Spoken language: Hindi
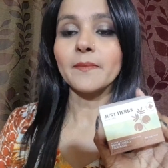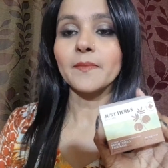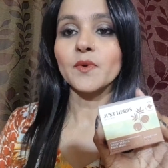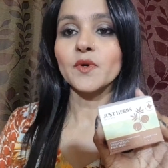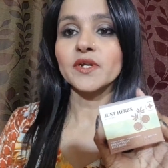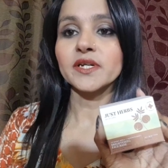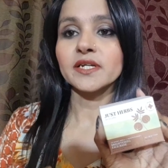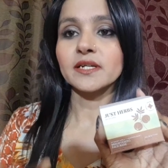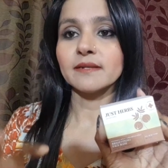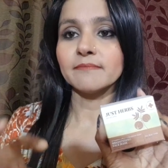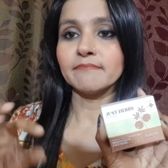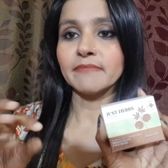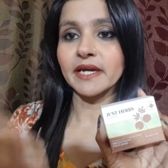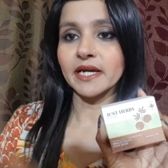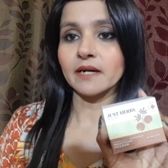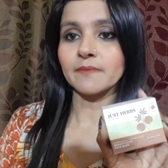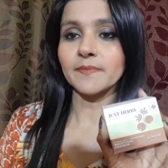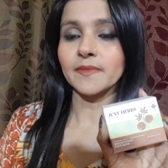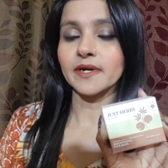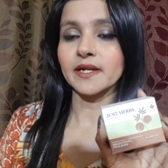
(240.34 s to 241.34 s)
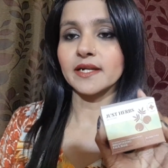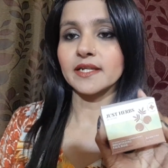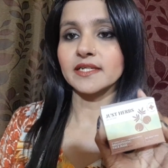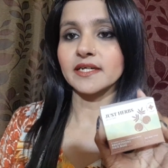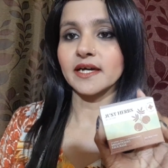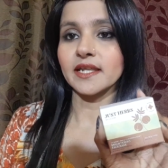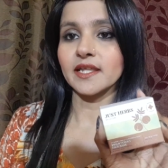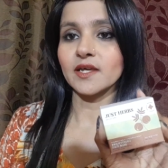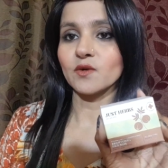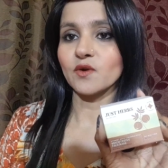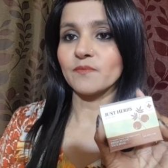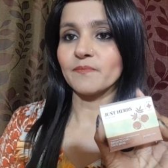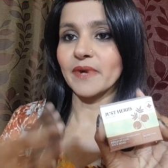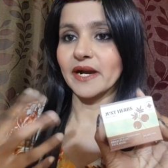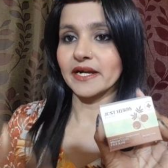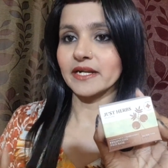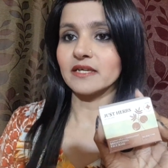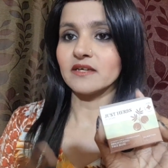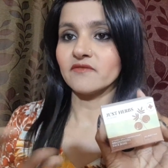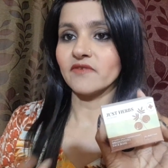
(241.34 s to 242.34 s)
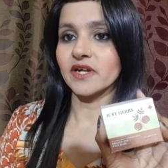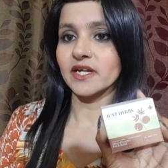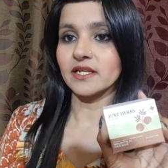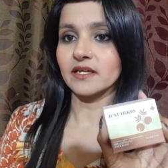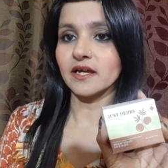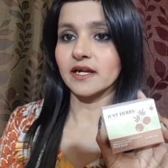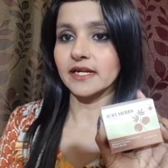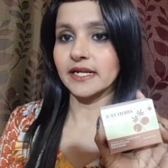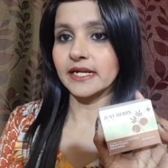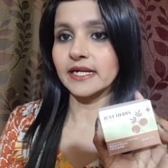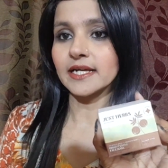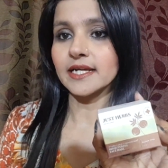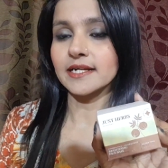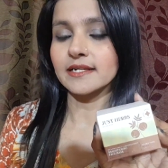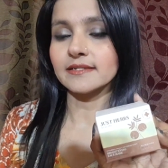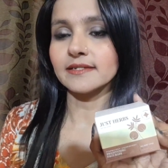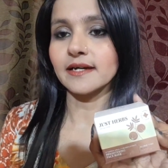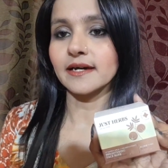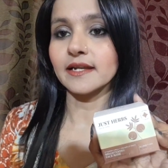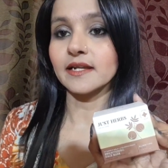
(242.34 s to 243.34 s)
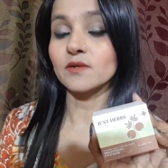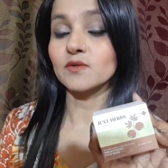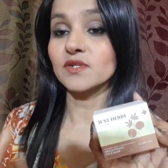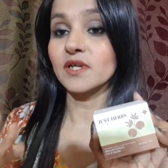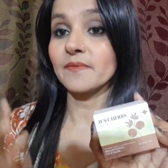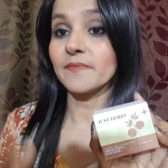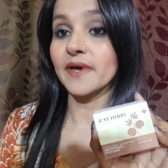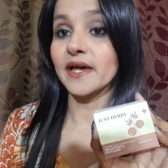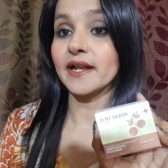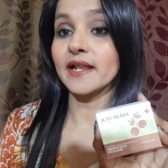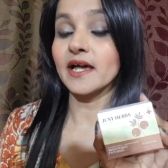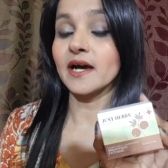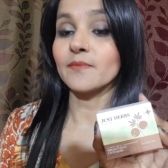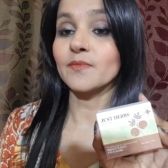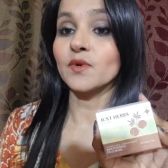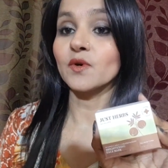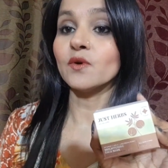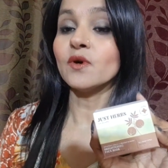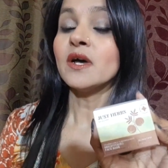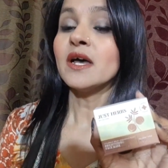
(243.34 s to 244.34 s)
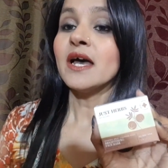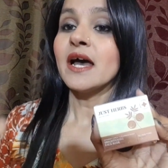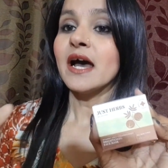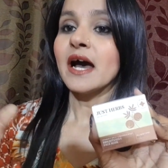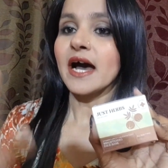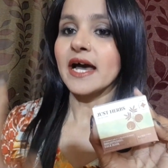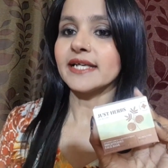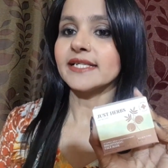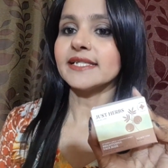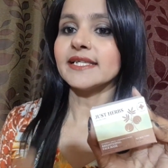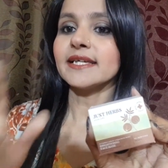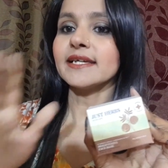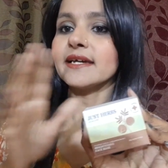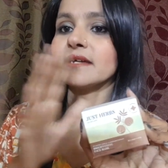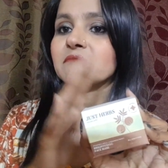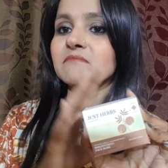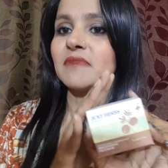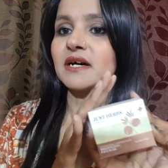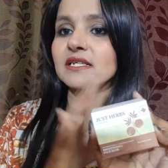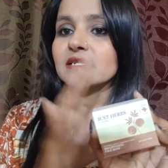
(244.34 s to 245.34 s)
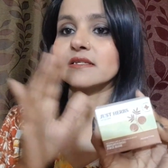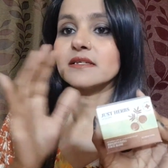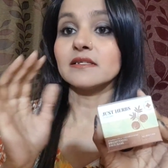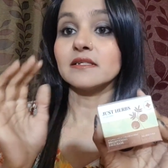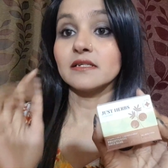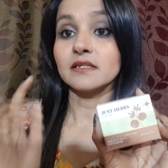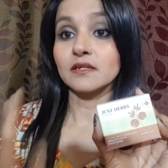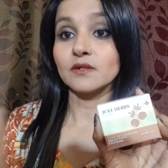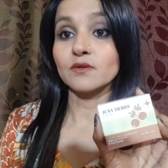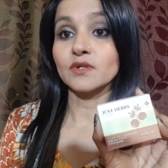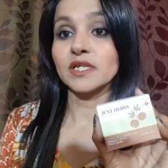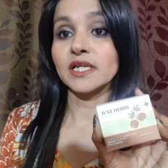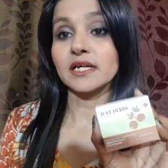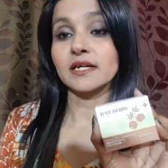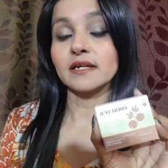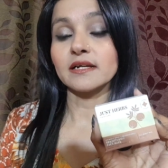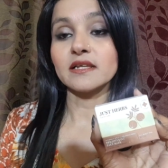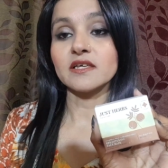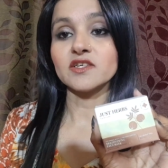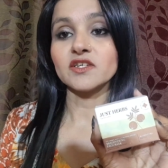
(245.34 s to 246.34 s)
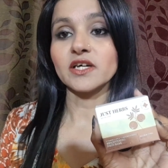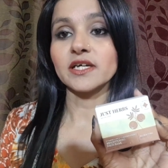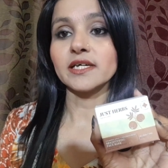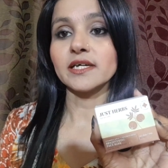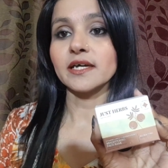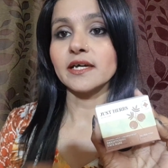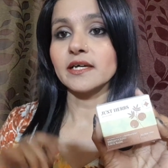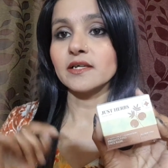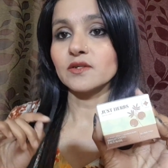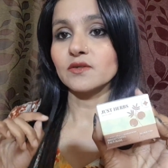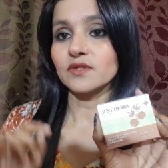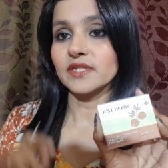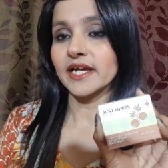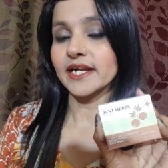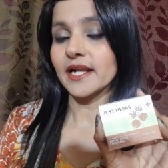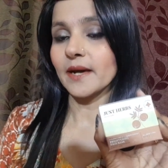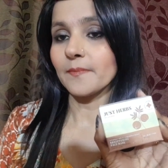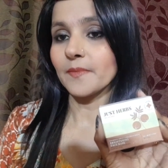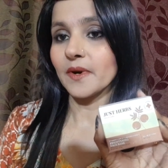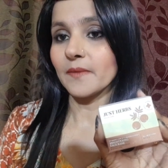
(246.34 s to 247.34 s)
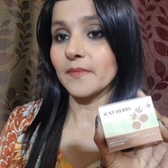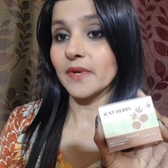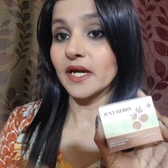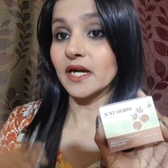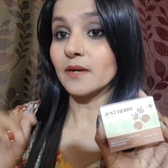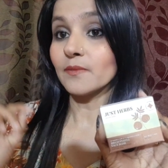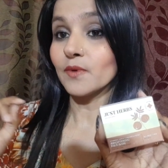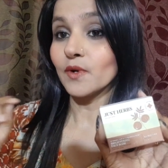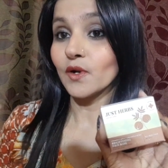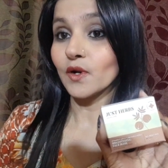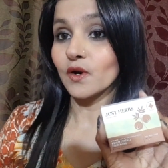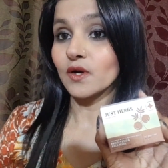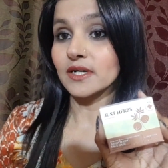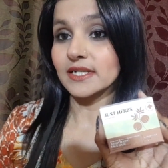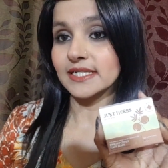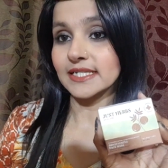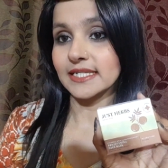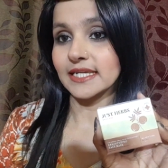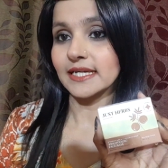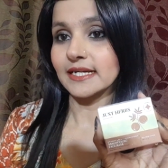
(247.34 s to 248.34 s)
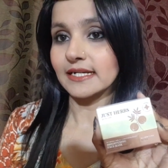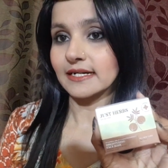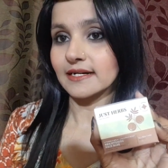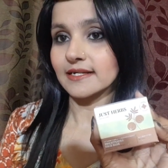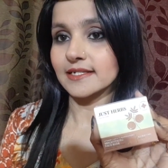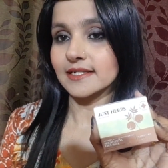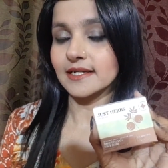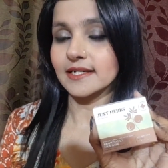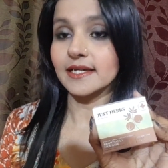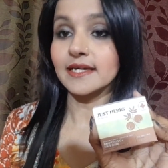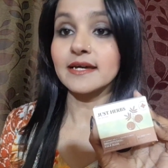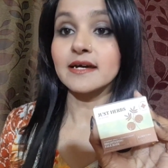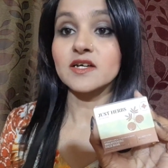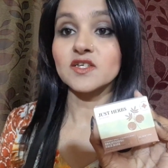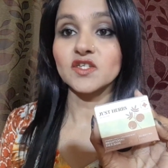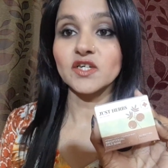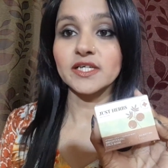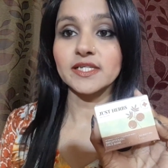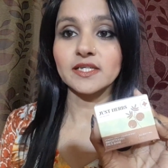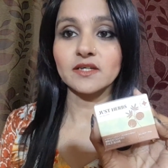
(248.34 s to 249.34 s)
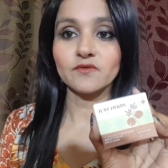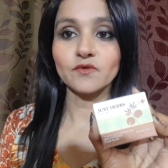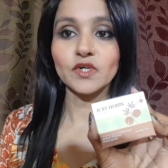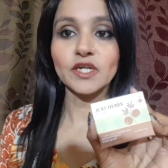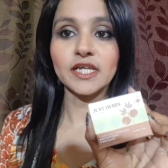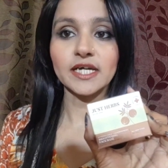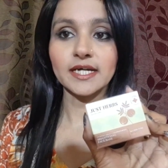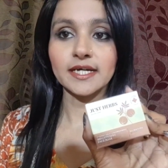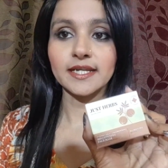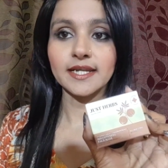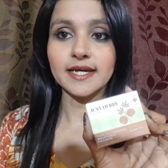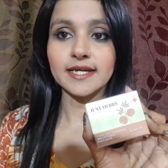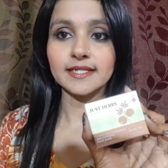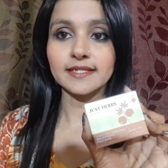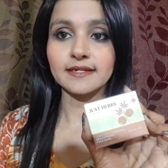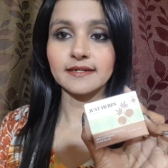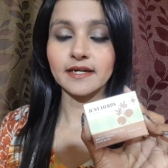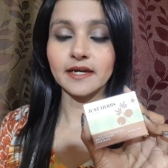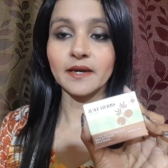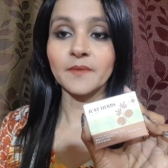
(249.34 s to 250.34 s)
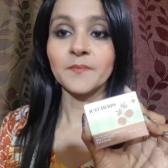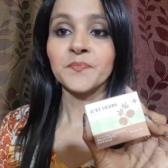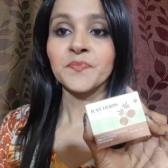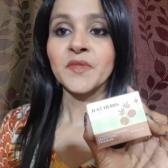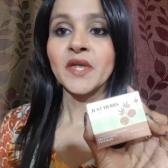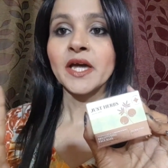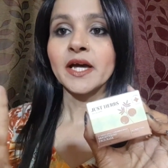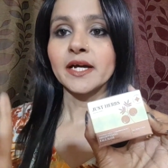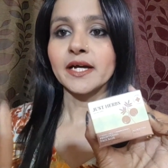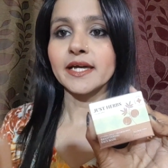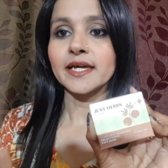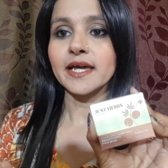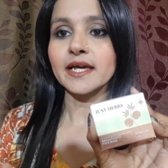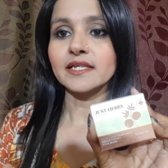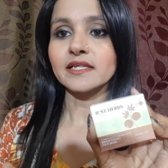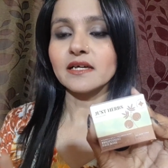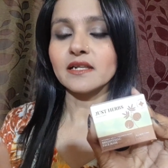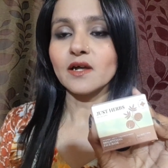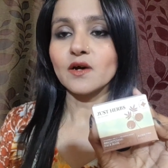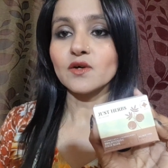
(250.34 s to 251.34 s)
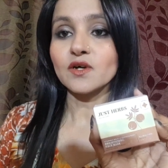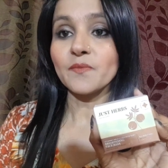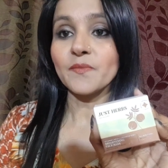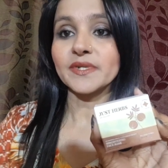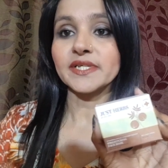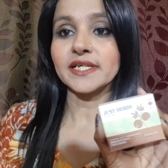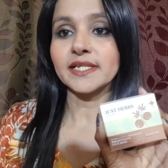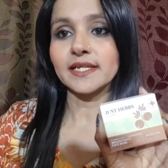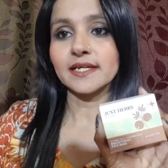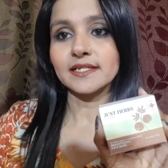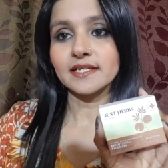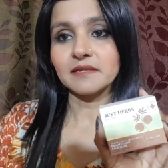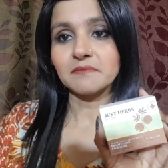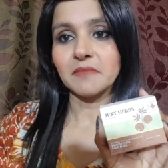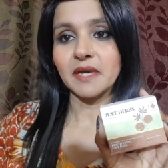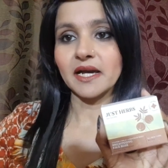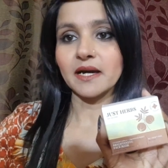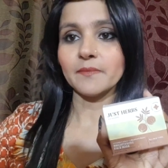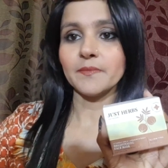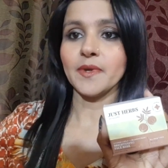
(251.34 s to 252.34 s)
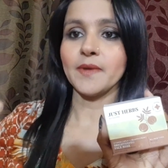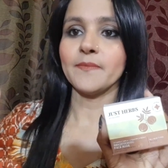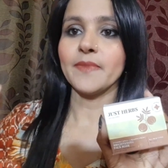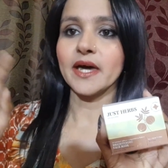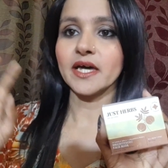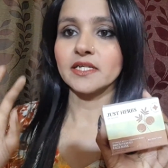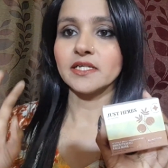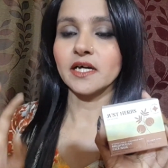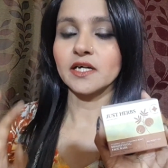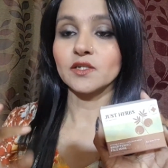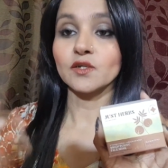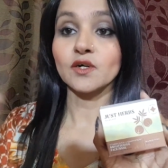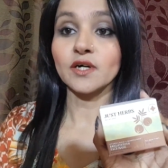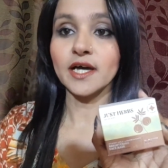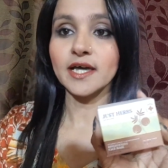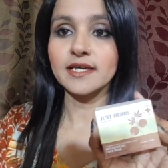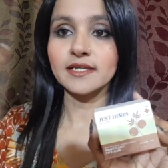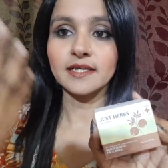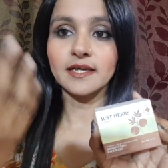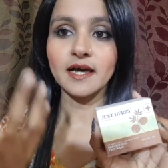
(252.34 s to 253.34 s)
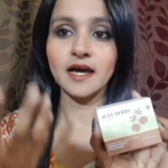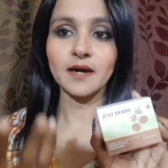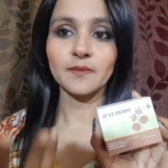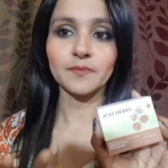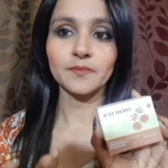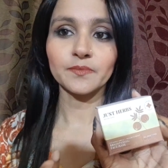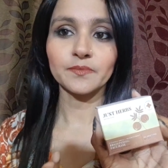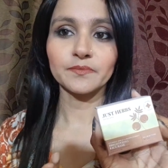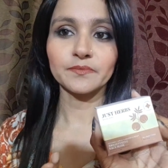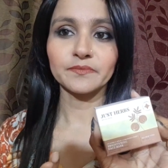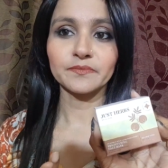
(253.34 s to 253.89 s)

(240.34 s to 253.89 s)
आप कोई मेकअप करने जा रहे हैं कोई पार्टी इवेंट अटेंड करने जा रहे हैं उसके पहले आपको आइसिंग एंड मास्किंग ज़रूर से करनी चाहिए है सो दैट आपका मेकअप लॉन्ग स्टे कर सके अच्छे से वो टिका रह सके कहीं ऐसा ना हो कि पसीने के साथ मेकअप भी बह जाए तो कहीं से आप